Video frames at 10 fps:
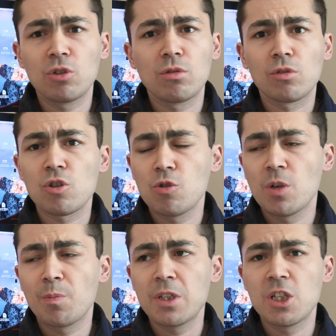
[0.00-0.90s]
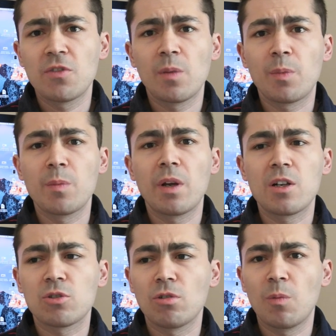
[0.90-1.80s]
что он тоже очень подешевел,
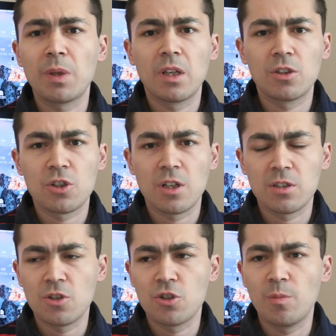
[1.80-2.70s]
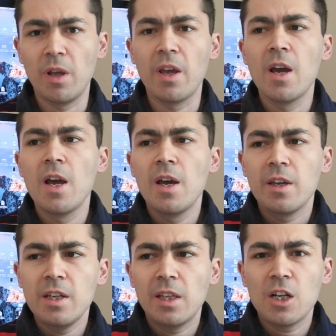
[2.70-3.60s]
примерно стоил 15-16 тысяч рублей.
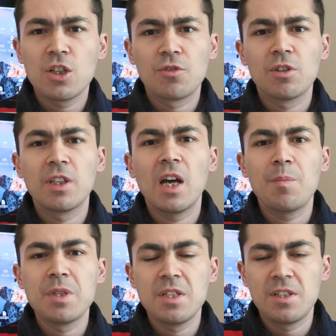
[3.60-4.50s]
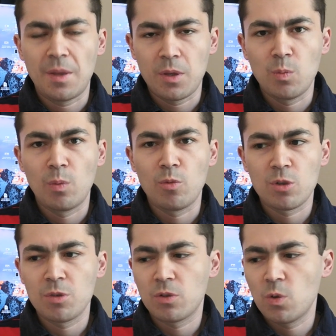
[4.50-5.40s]
И также все-таки A50, а я думаю,
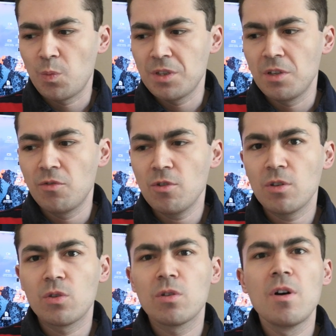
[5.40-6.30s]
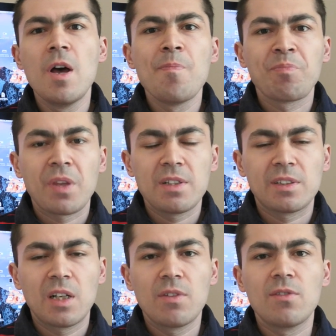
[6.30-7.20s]
может быть, купить его, но
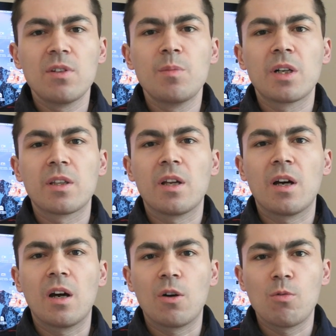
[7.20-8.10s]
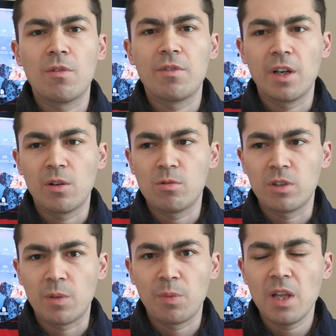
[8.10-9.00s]
остановил выбор на Huawei
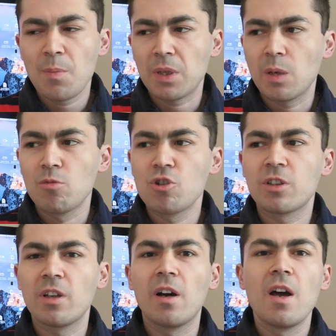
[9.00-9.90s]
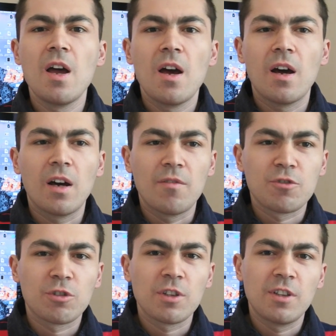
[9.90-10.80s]
Honor Play, потому что э,
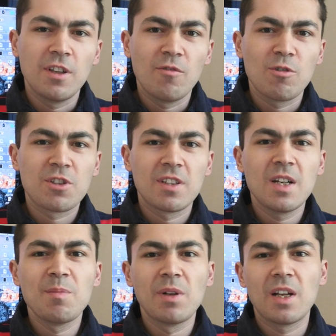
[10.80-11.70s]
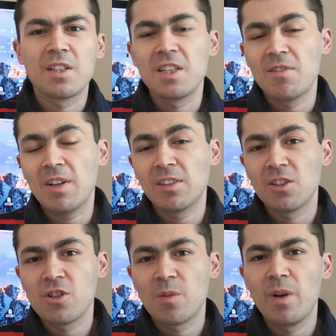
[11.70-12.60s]
все-таки его цена была не 20
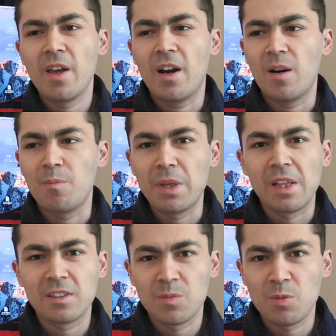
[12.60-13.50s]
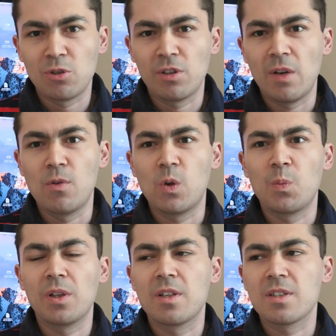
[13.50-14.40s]
тысяч рублей, а 15 500 я бы
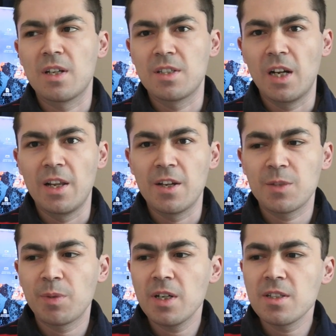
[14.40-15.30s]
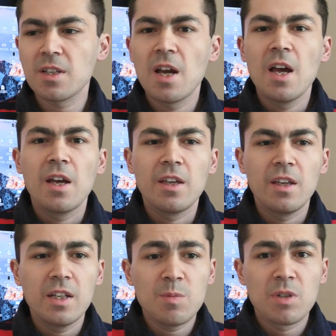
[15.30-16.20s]
купил на сайте AliExpress. И
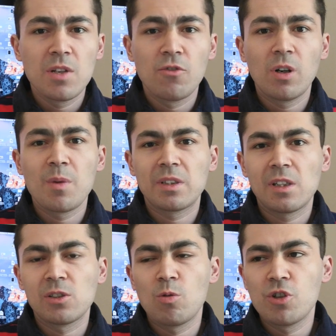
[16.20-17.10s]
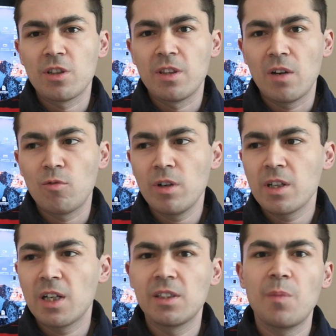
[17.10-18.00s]
этим телефоном я остался очень доволен,
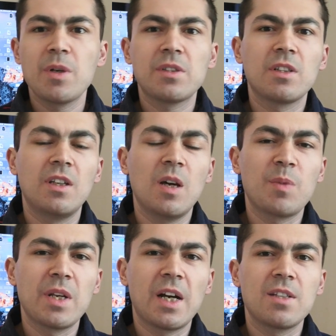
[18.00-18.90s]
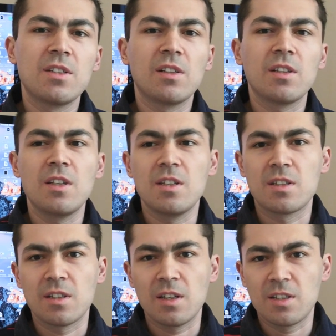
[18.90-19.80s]
хотя, опять-таки, я переходил
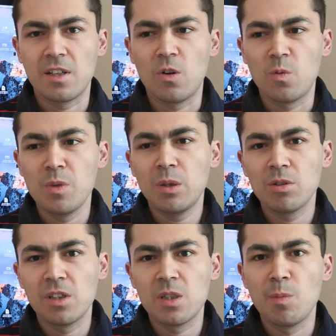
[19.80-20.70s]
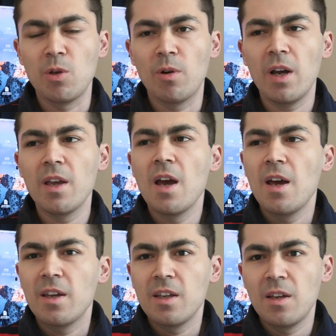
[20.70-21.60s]
из Xiaomi, то есть из MIUI,
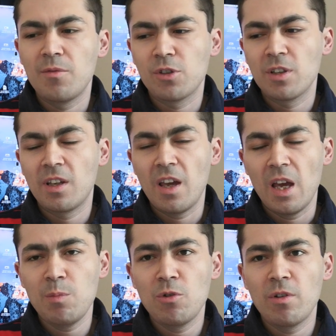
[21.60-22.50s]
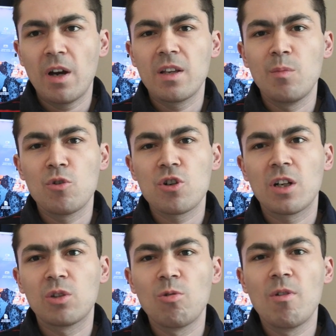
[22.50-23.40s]
и все-таки MIUI
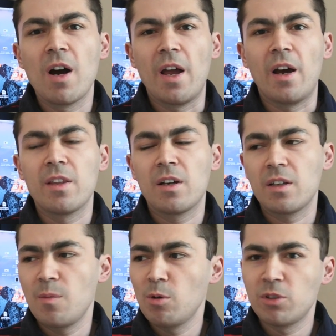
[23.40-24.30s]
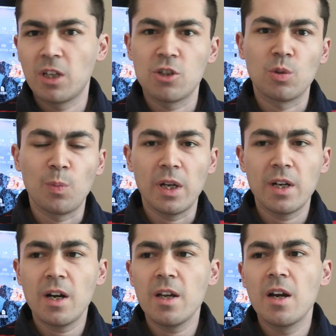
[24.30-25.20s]
немножко другая. Она, я не могу сказать, что
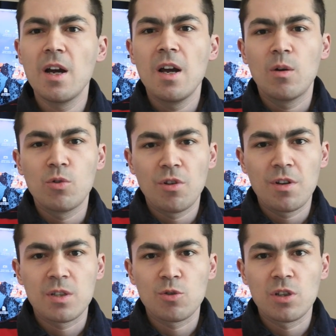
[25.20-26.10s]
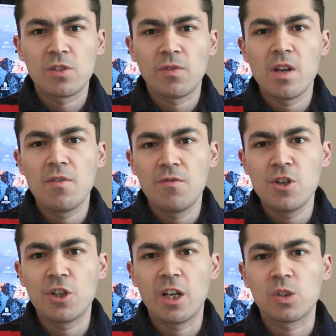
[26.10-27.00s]
плохая, у нее есть очень свои
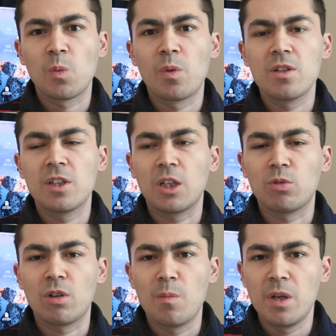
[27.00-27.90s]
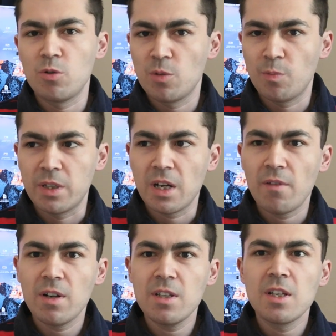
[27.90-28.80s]
фишки, особенности, которые мне очень
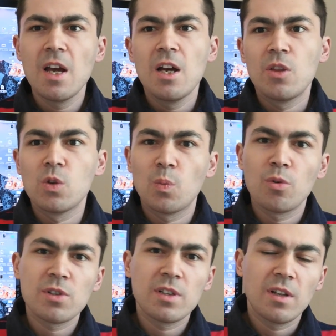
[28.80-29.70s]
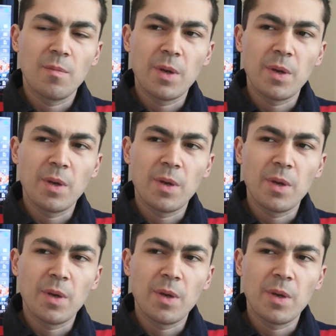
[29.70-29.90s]
понравились, но после